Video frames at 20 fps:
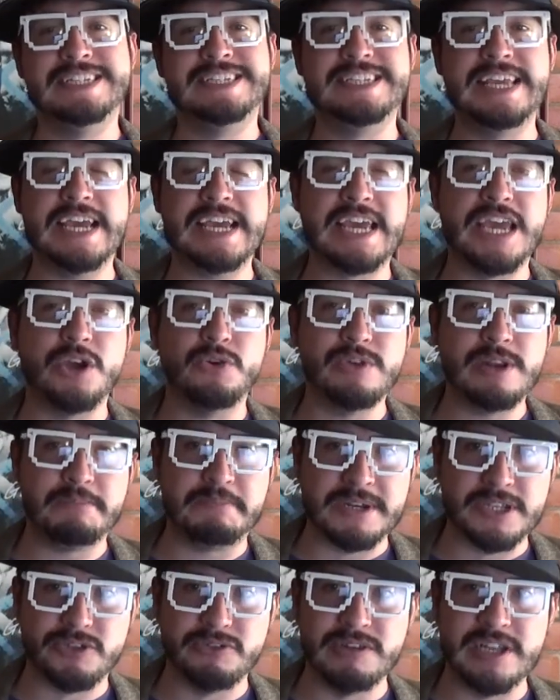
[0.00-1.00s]
ya que una
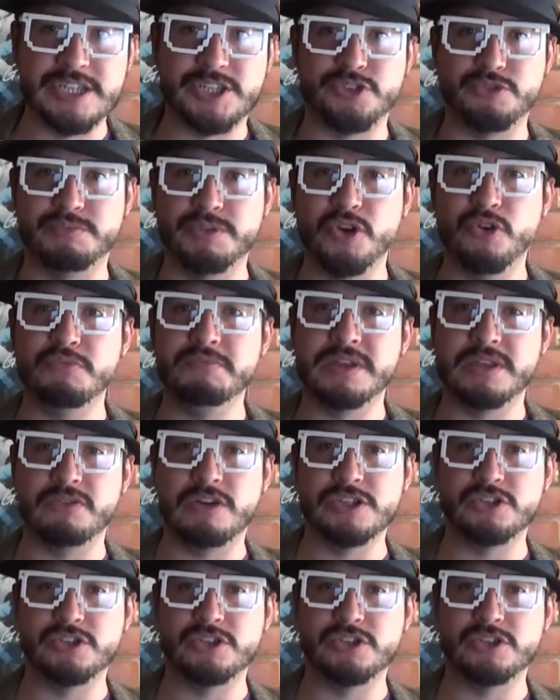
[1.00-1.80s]
persona subió un video